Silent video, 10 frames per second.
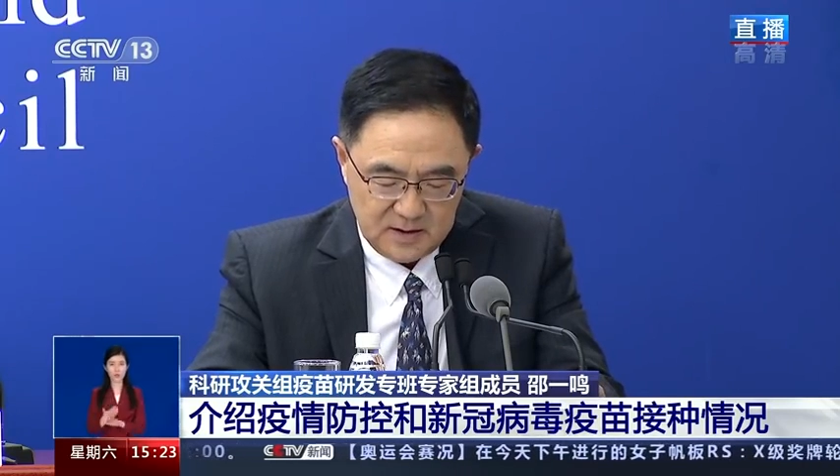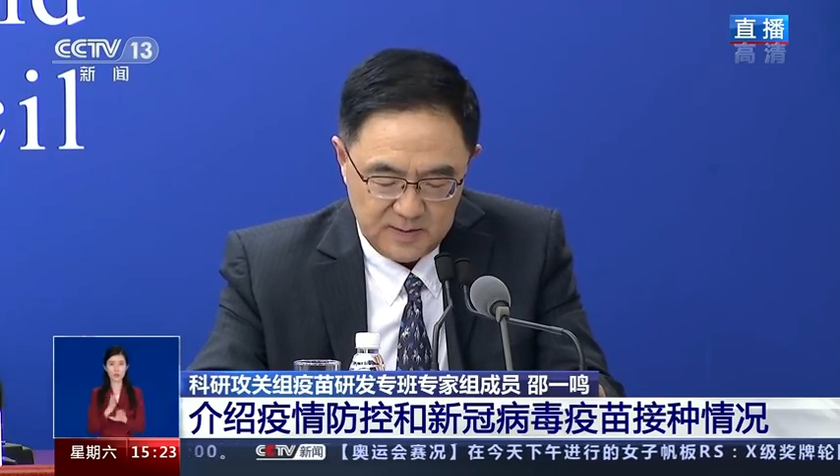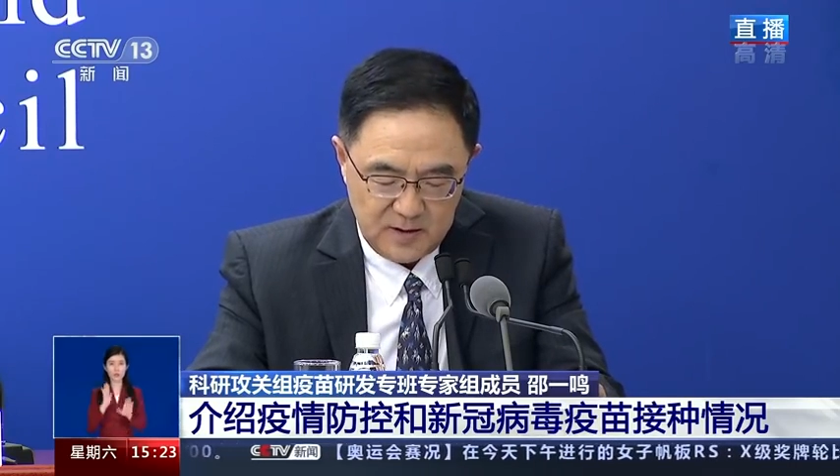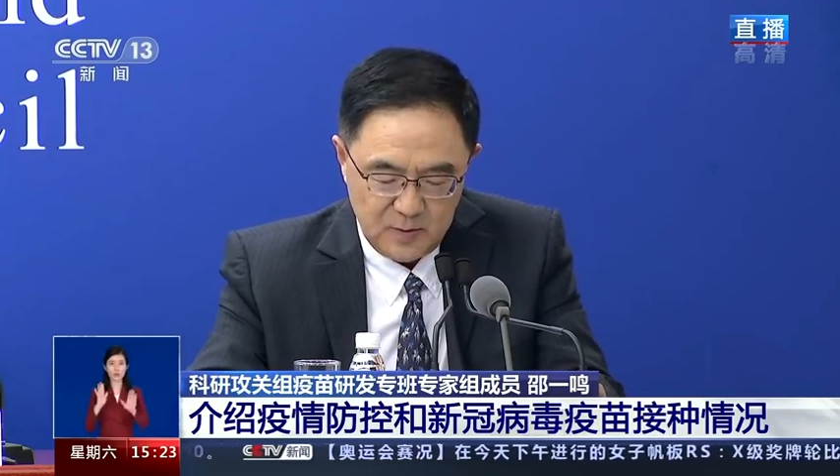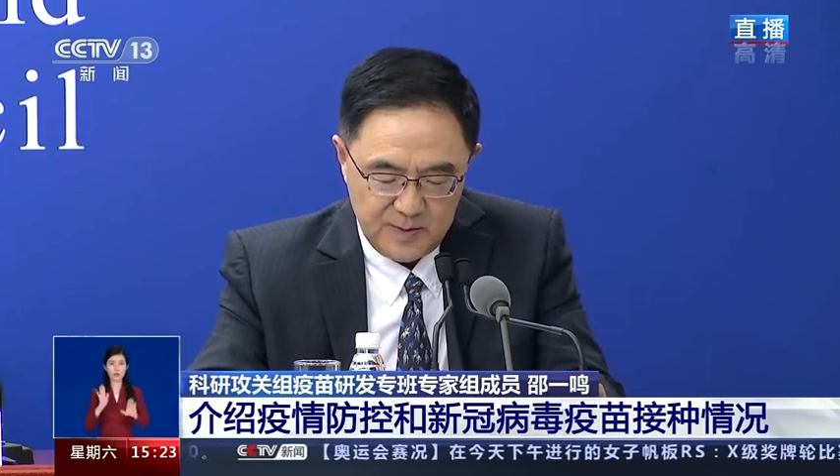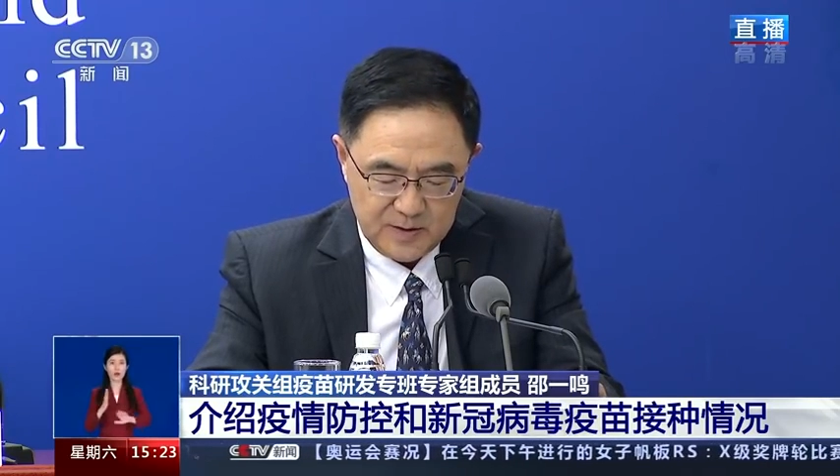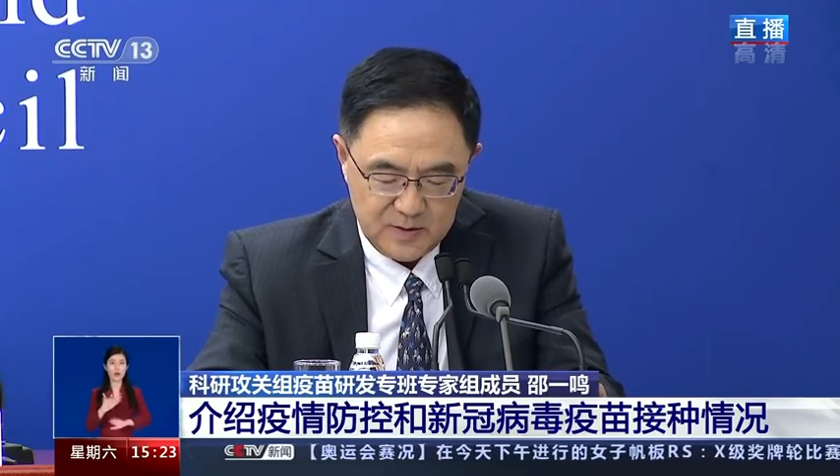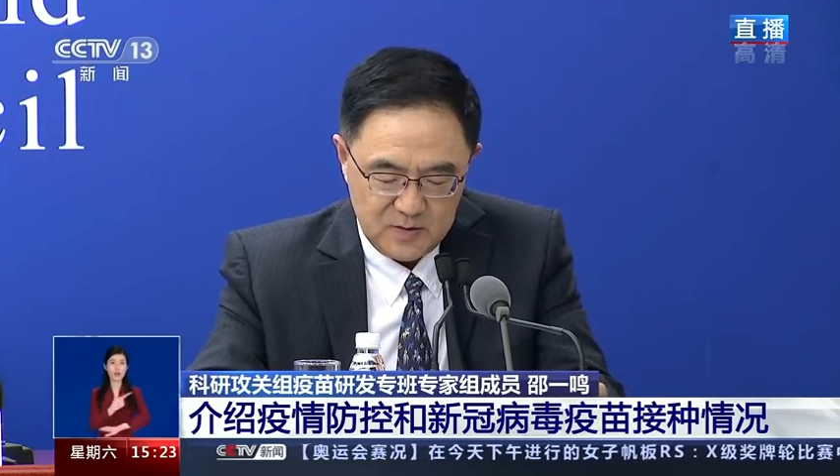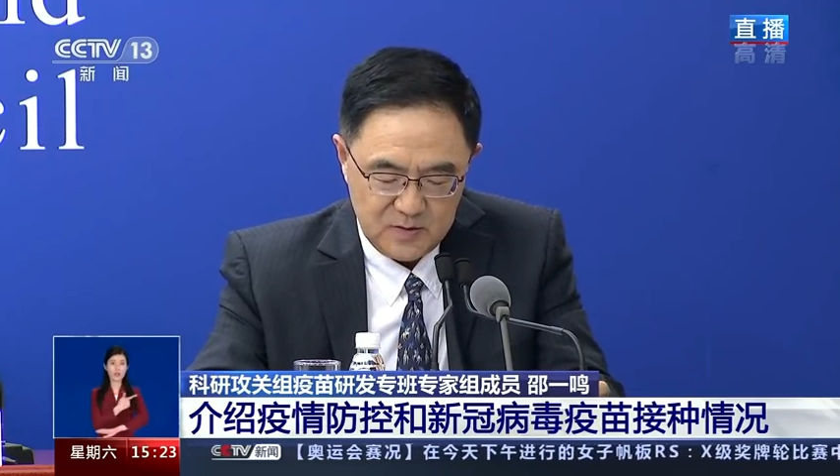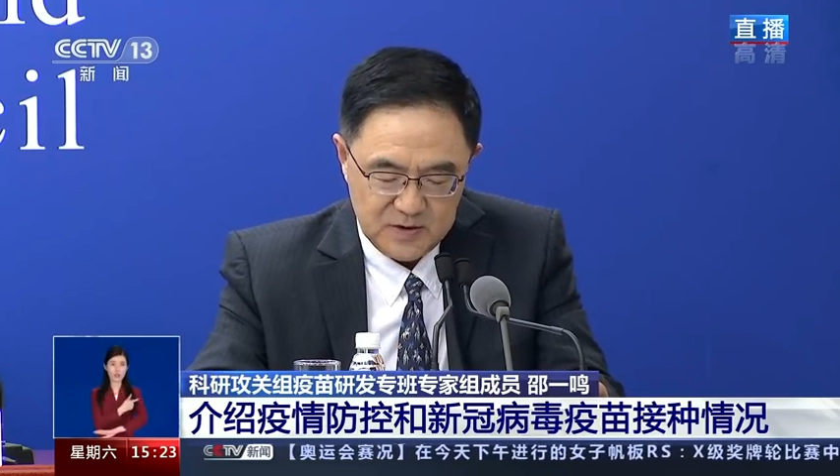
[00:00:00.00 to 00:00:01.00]
那么，我们
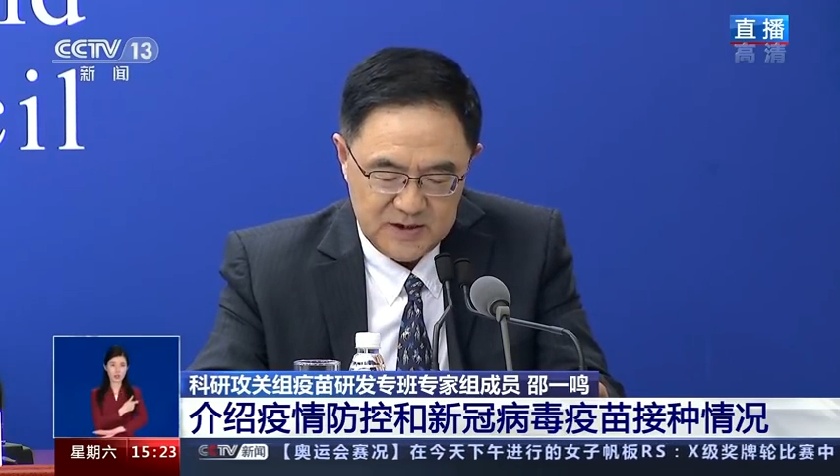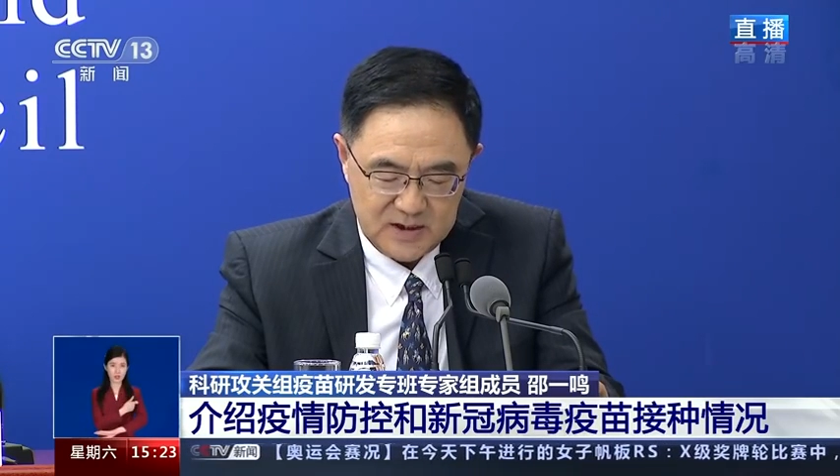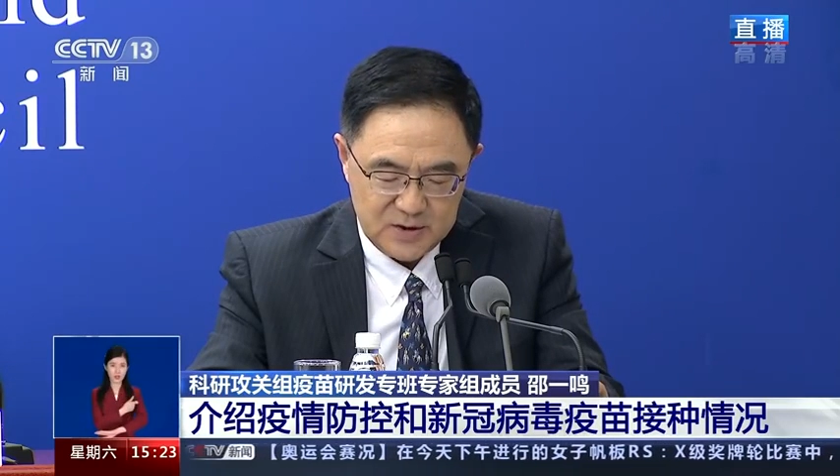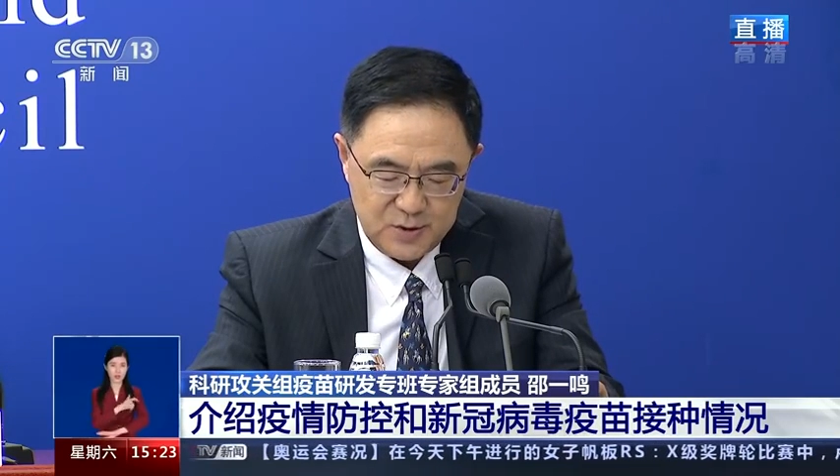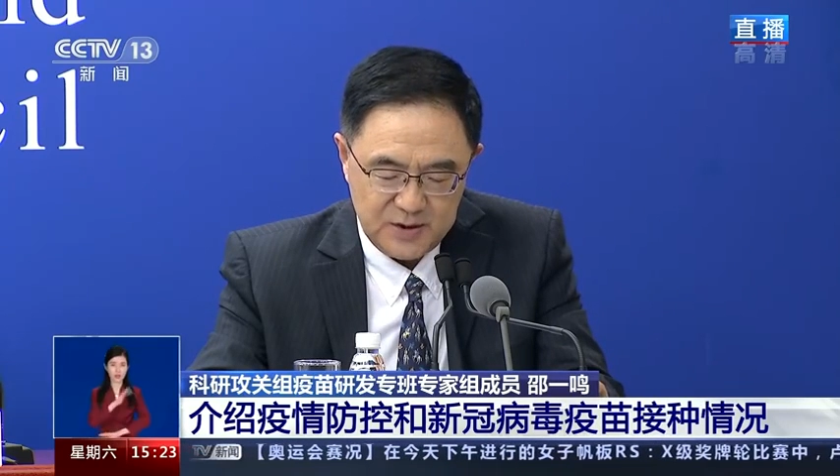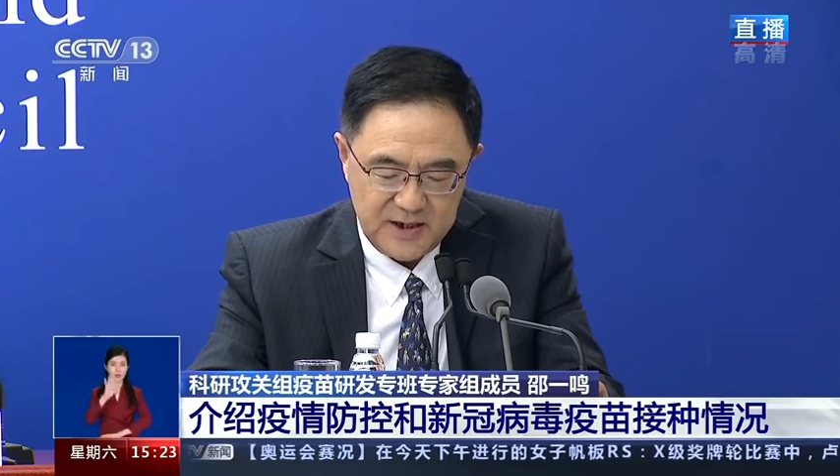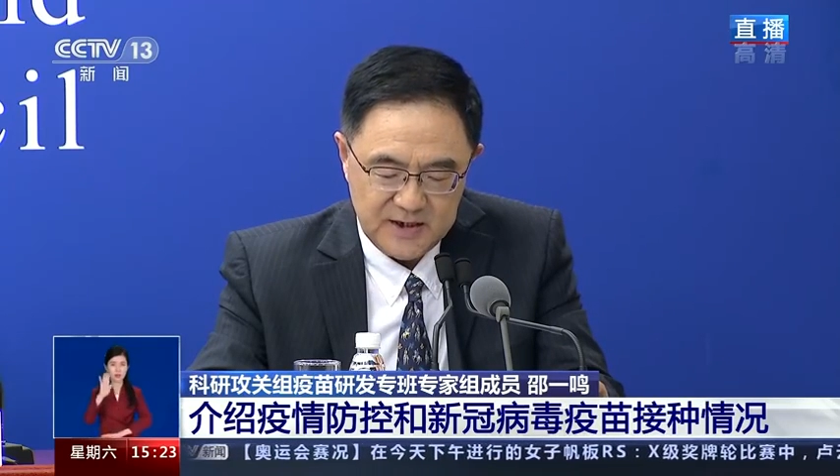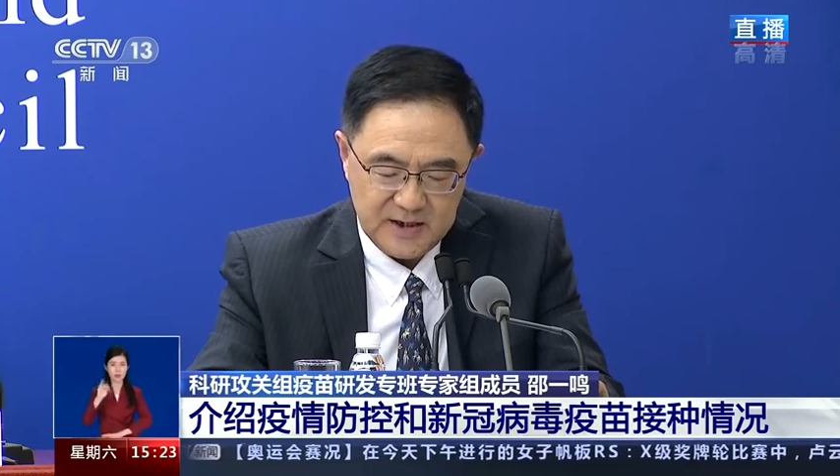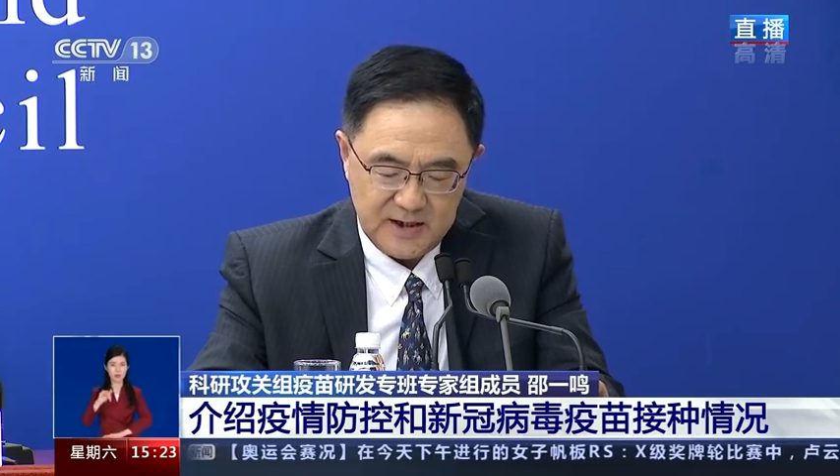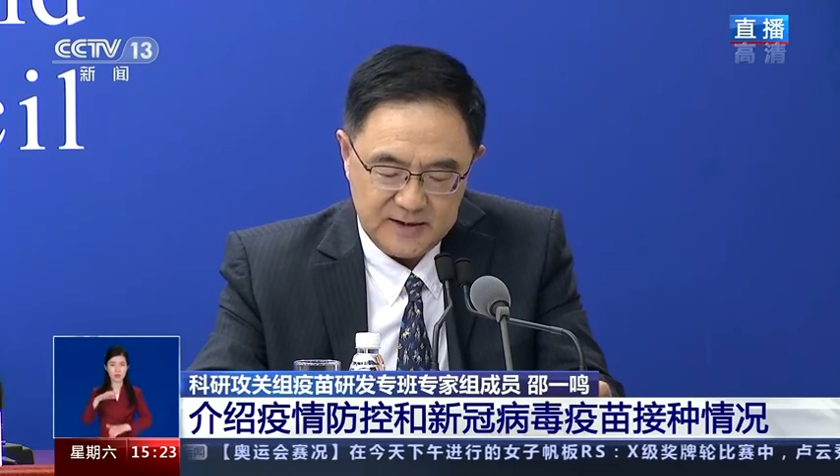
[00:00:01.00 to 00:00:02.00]
国家去
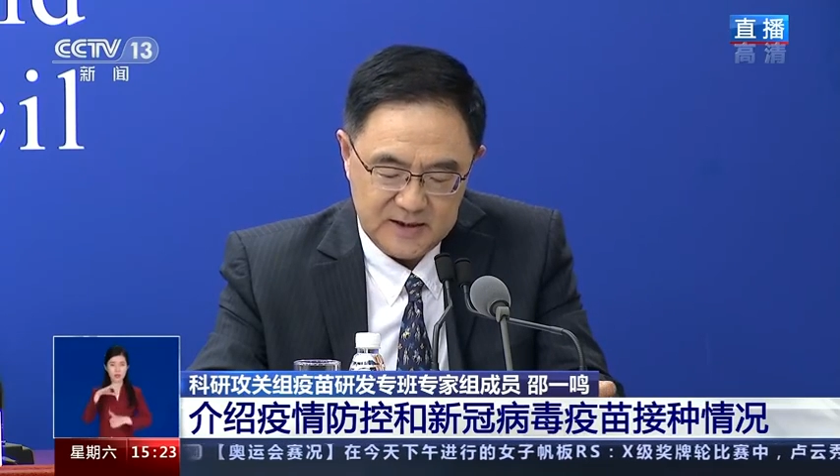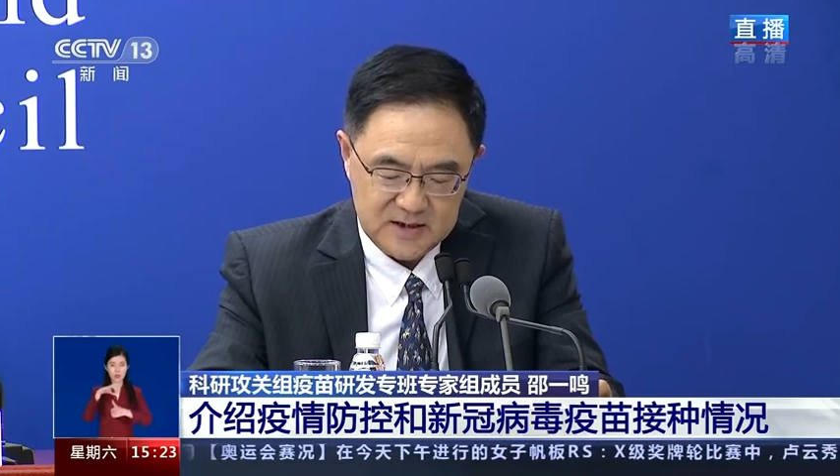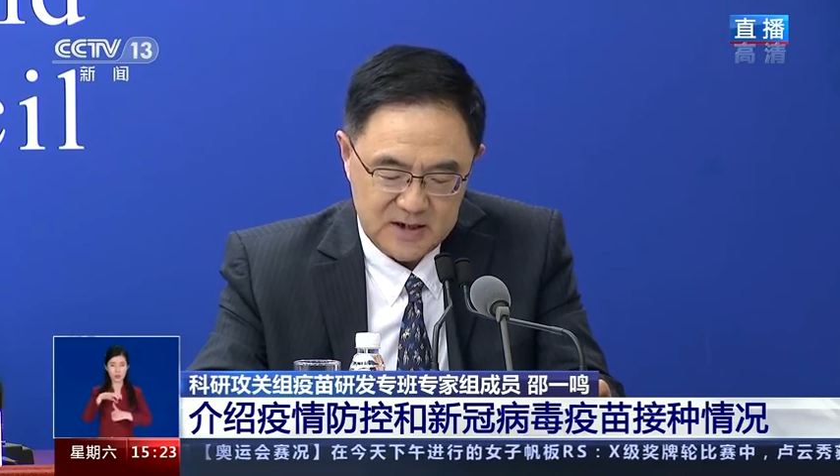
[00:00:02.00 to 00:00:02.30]
年以来呢，